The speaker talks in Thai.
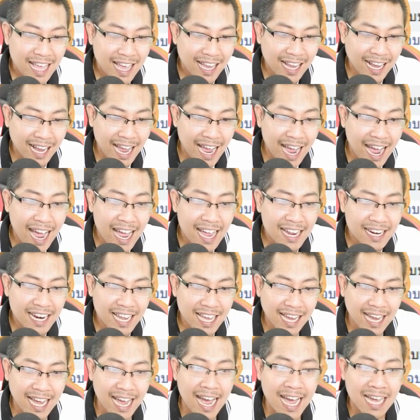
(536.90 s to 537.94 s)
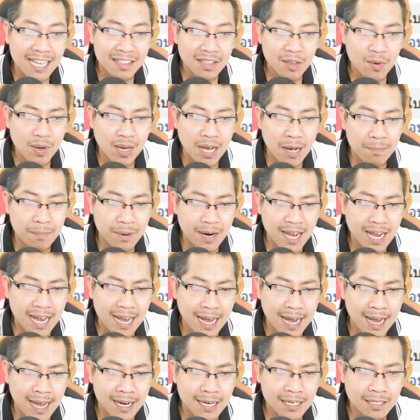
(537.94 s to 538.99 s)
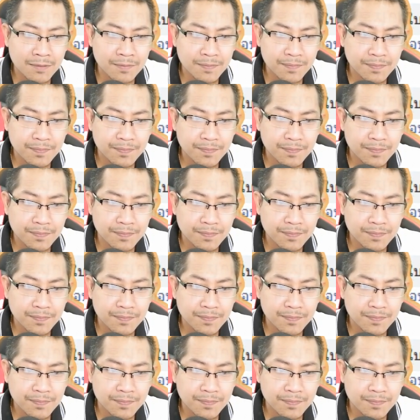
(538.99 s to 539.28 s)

นักคะนักค่ะเท่ากับประหาร